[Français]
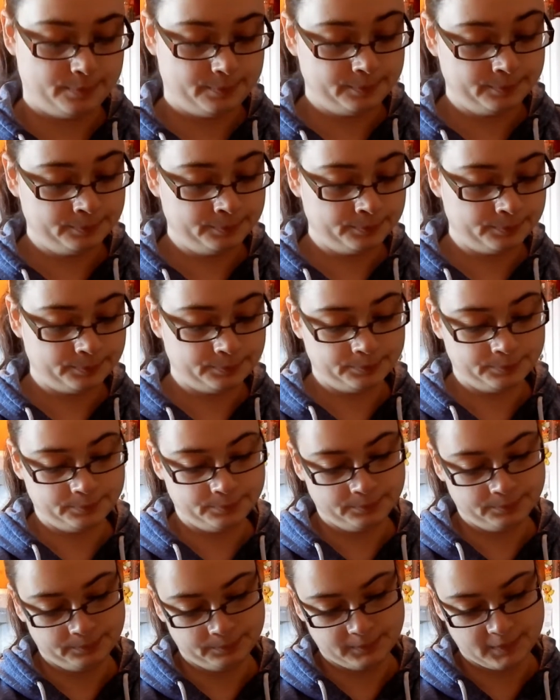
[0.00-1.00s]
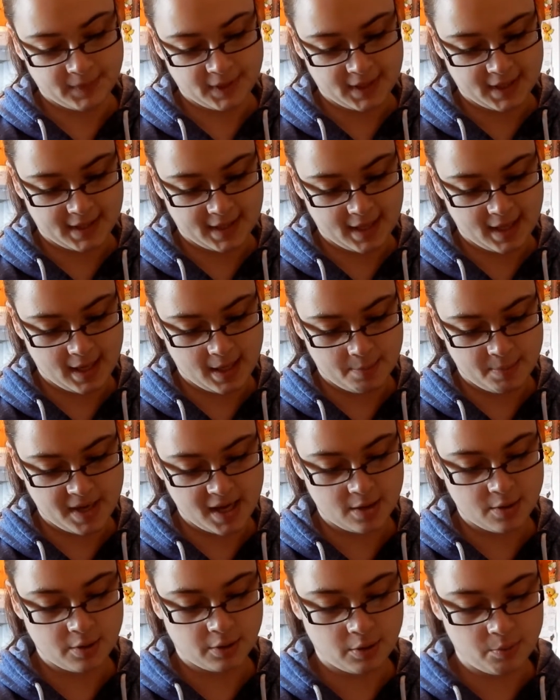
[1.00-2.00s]
Hum, hum, hum. C'est
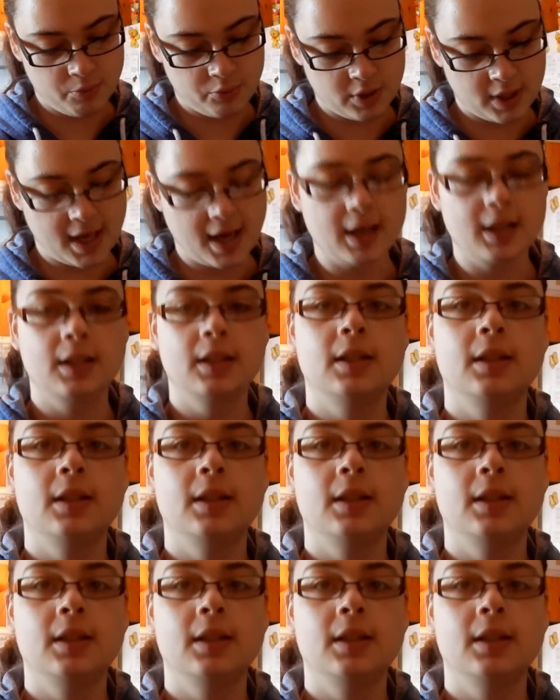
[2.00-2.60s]
bien heureux Bouddha.